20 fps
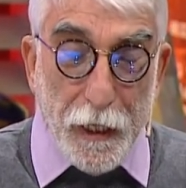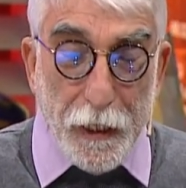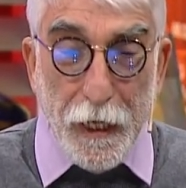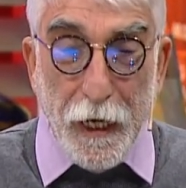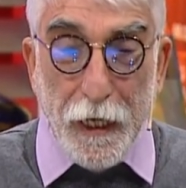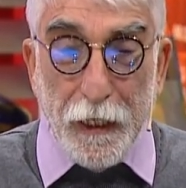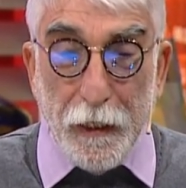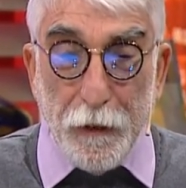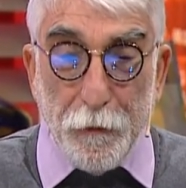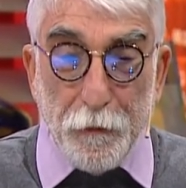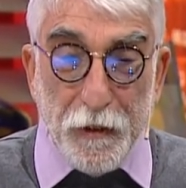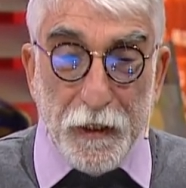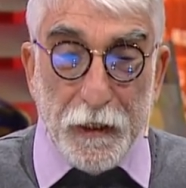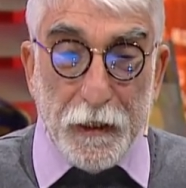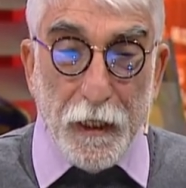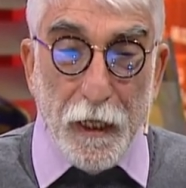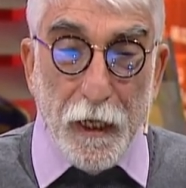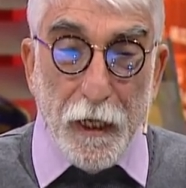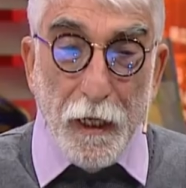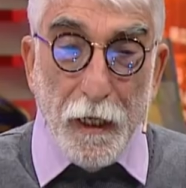Yani
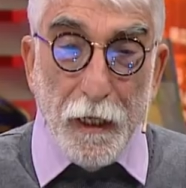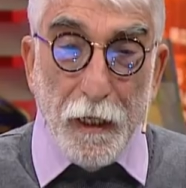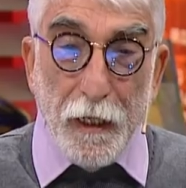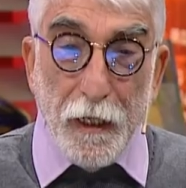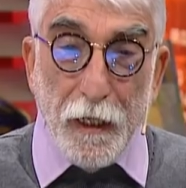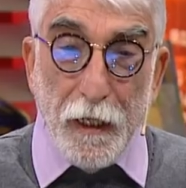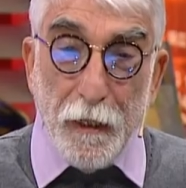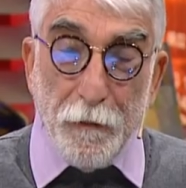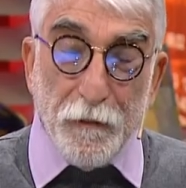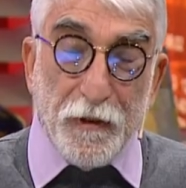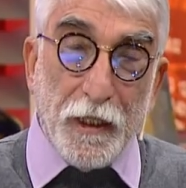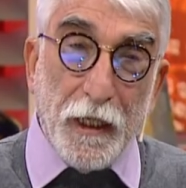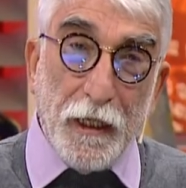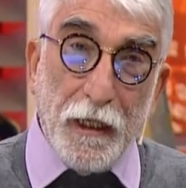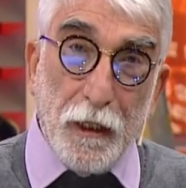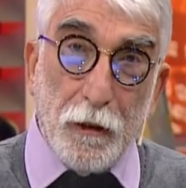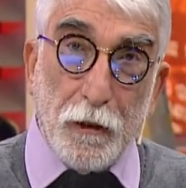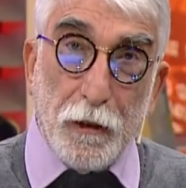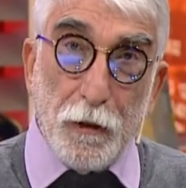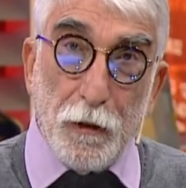biz e, hem
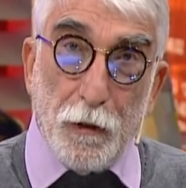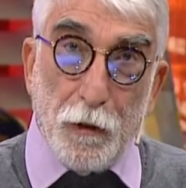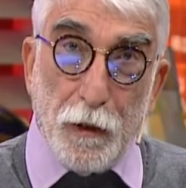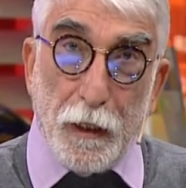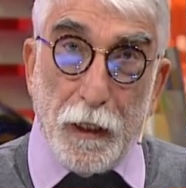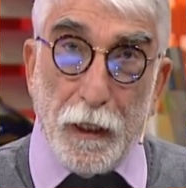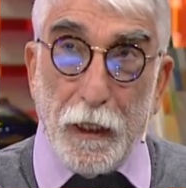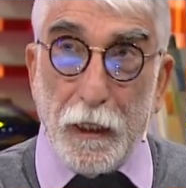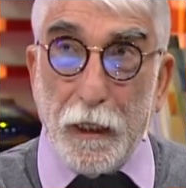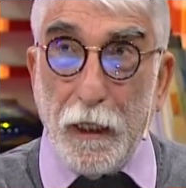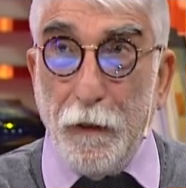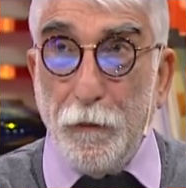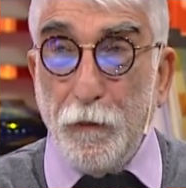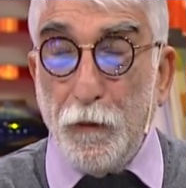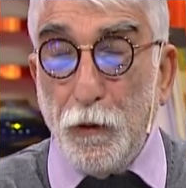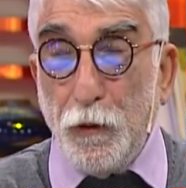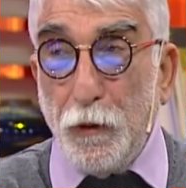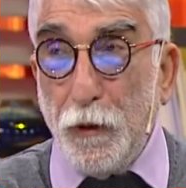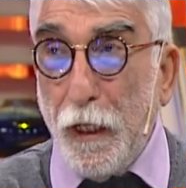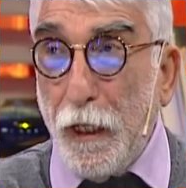sanat olarak
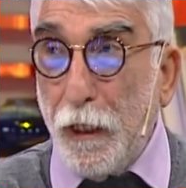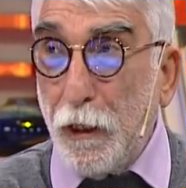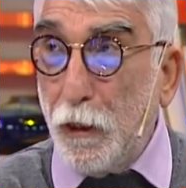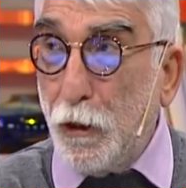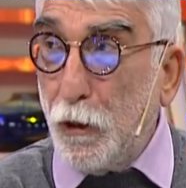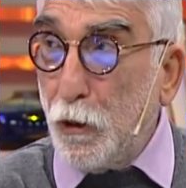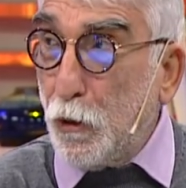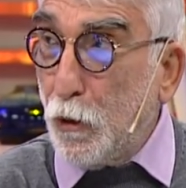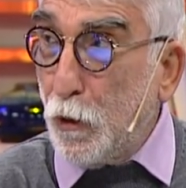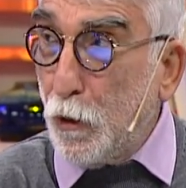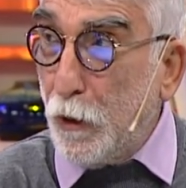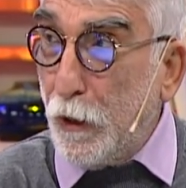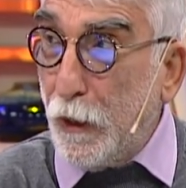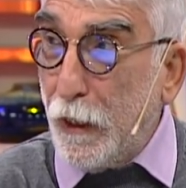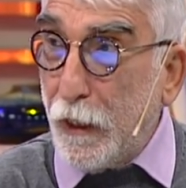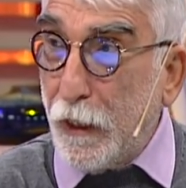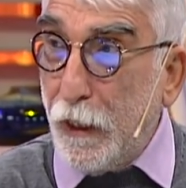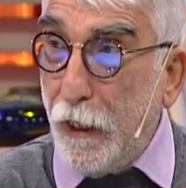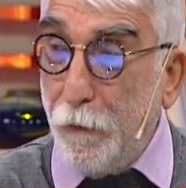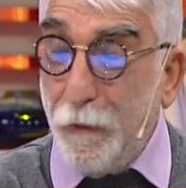hem dünya görüşü
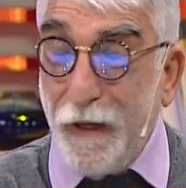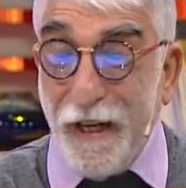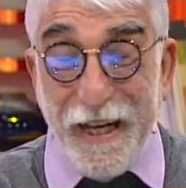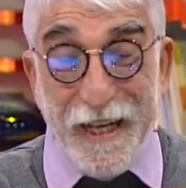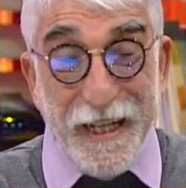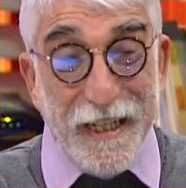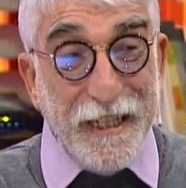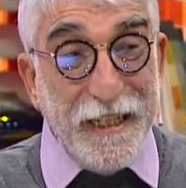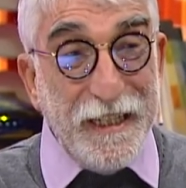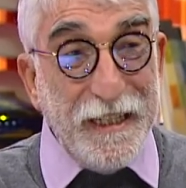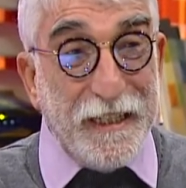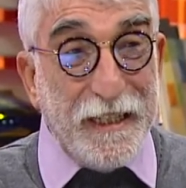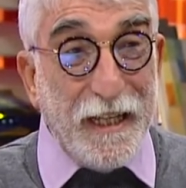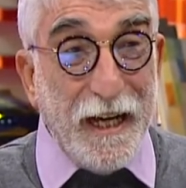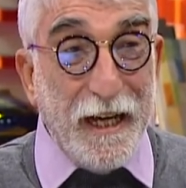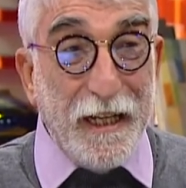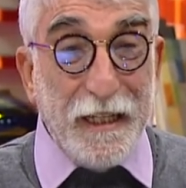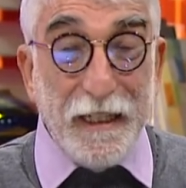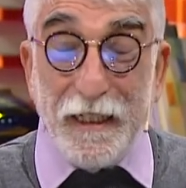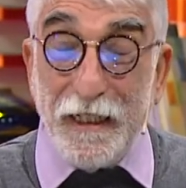olarak hem
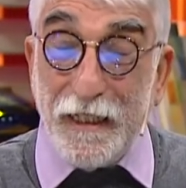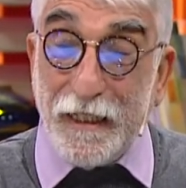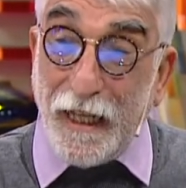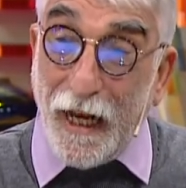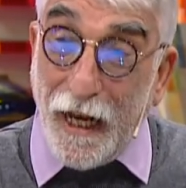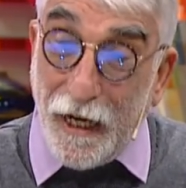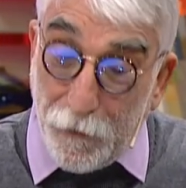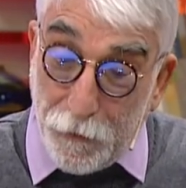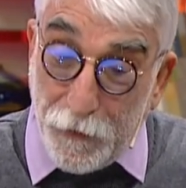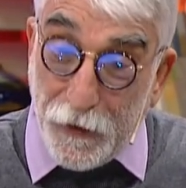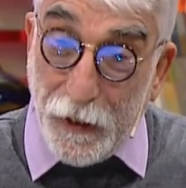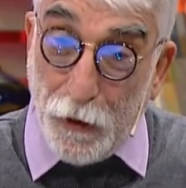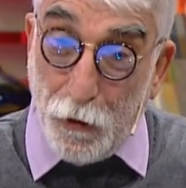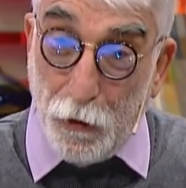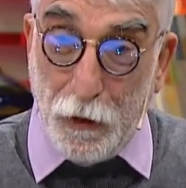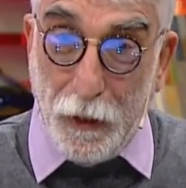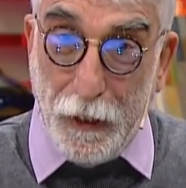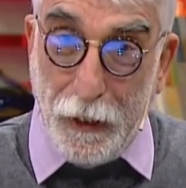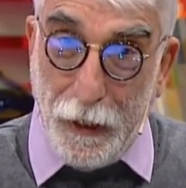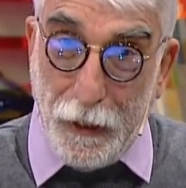insani terbiye
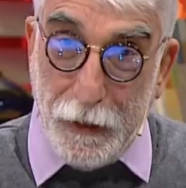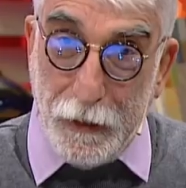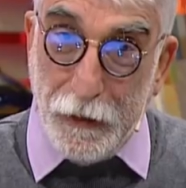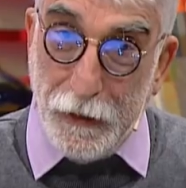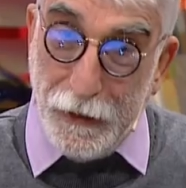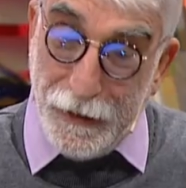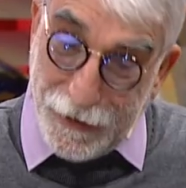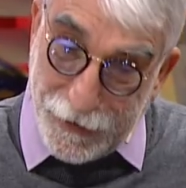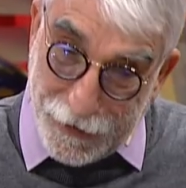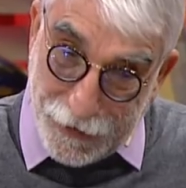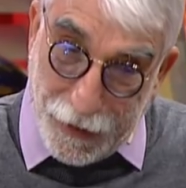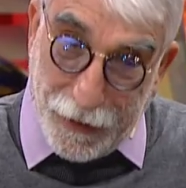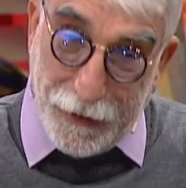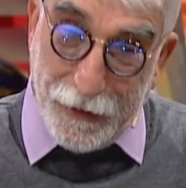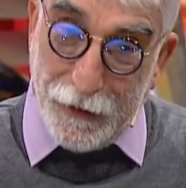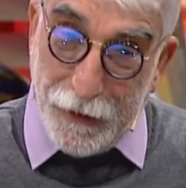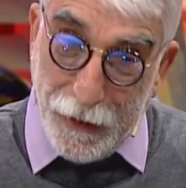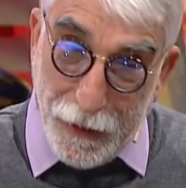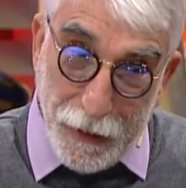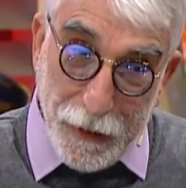olarak insan
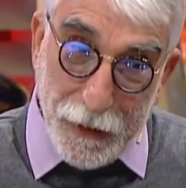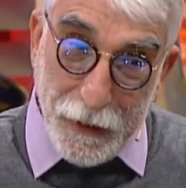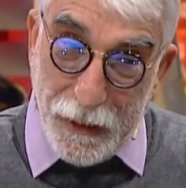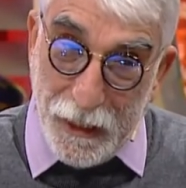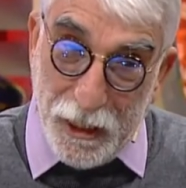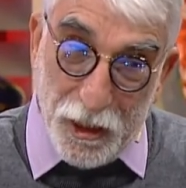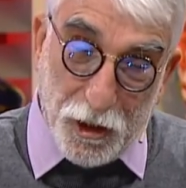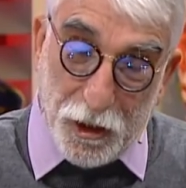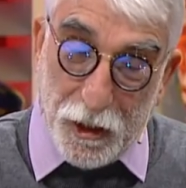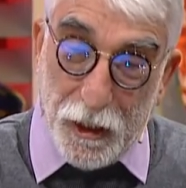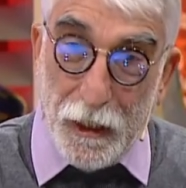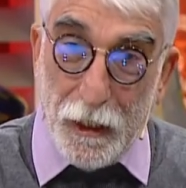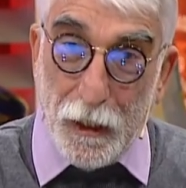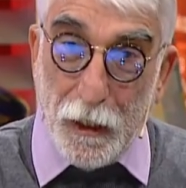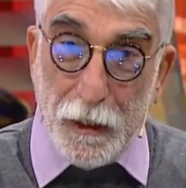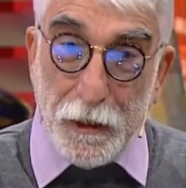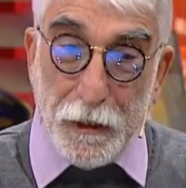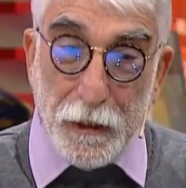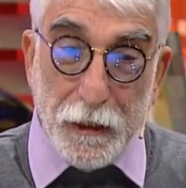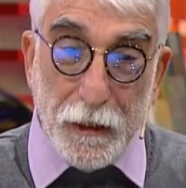ilişkileri
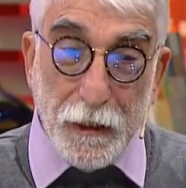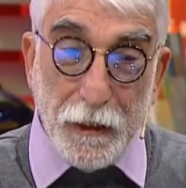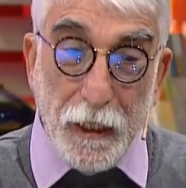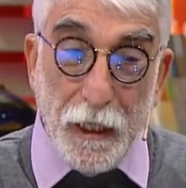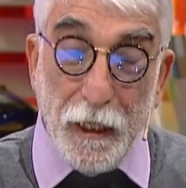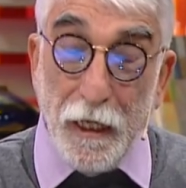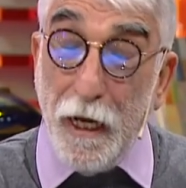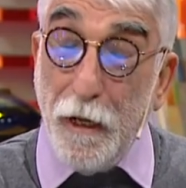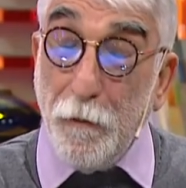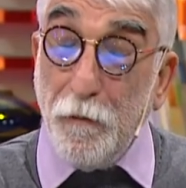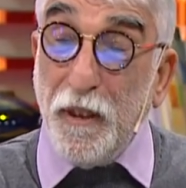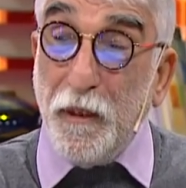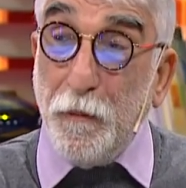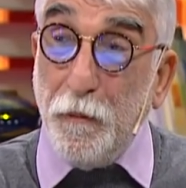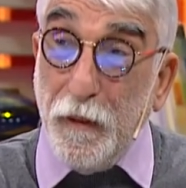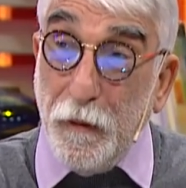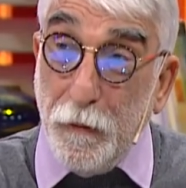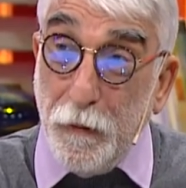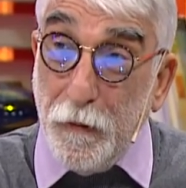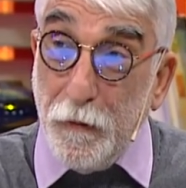açısından biz
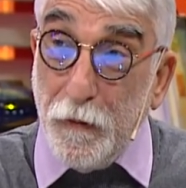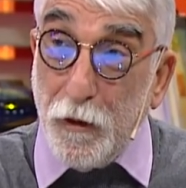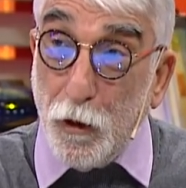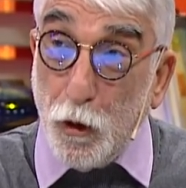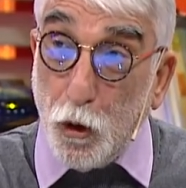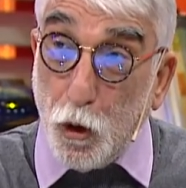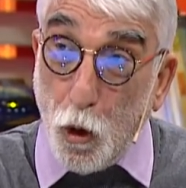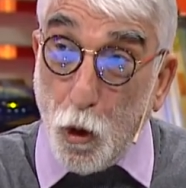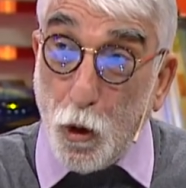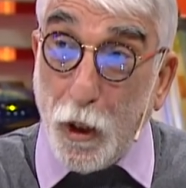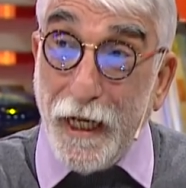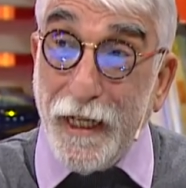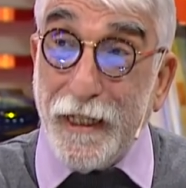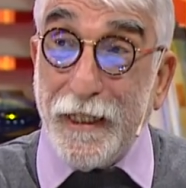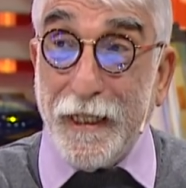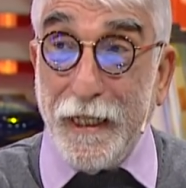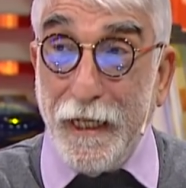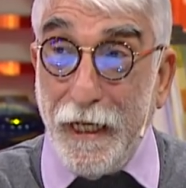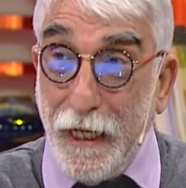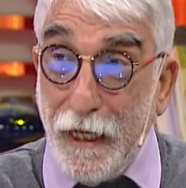birbirimizi çok
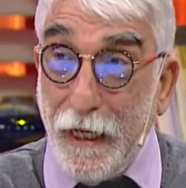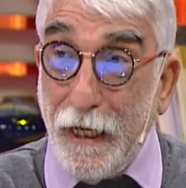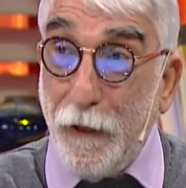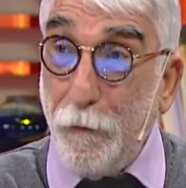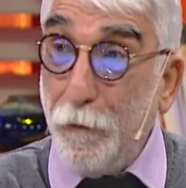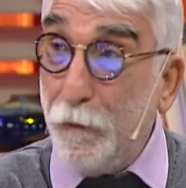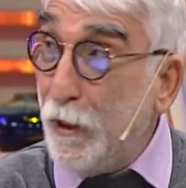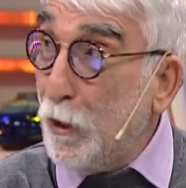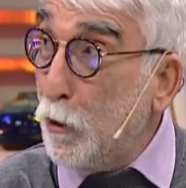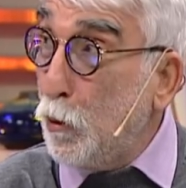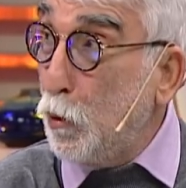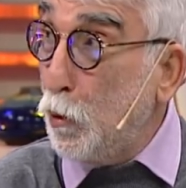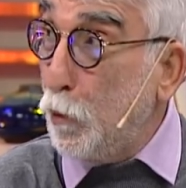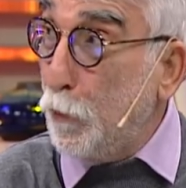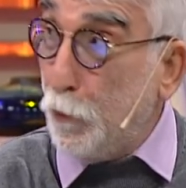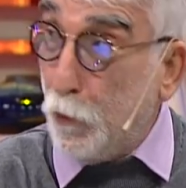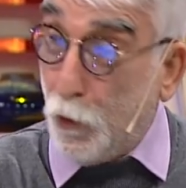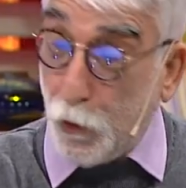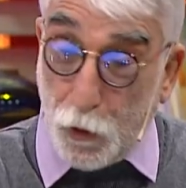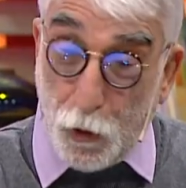etkileyen bir
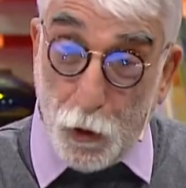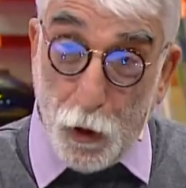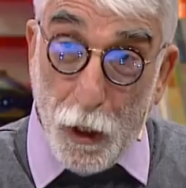gruptuk.